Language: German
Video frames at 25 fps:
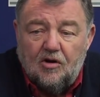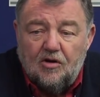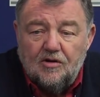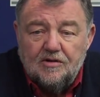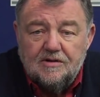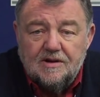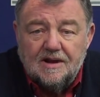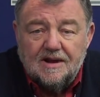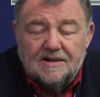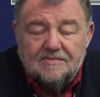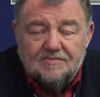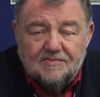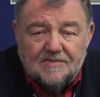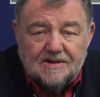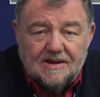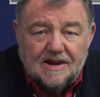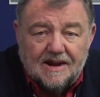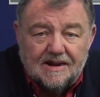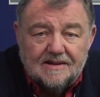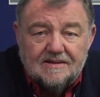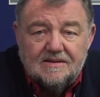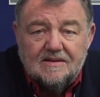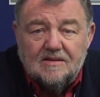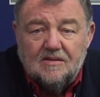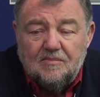Heute hat man
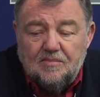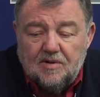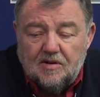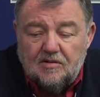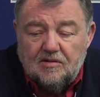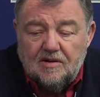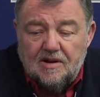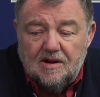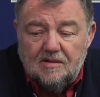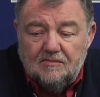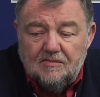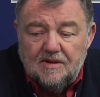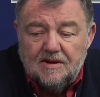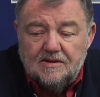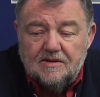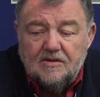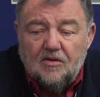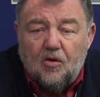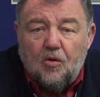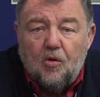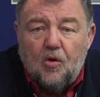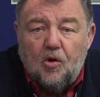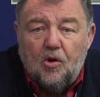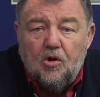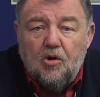andere
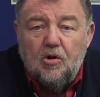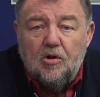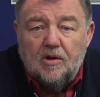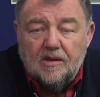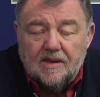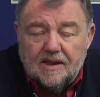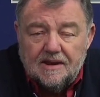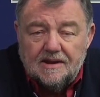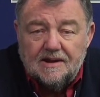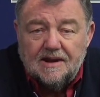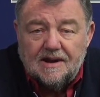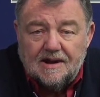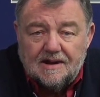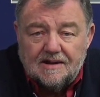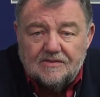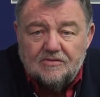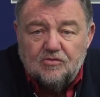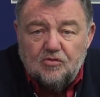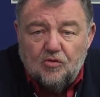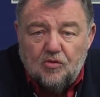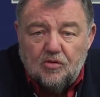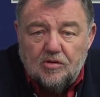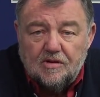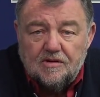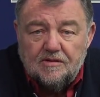Bauelemente,
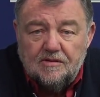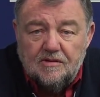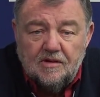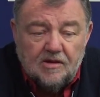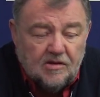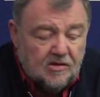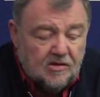Hollgeneratoren.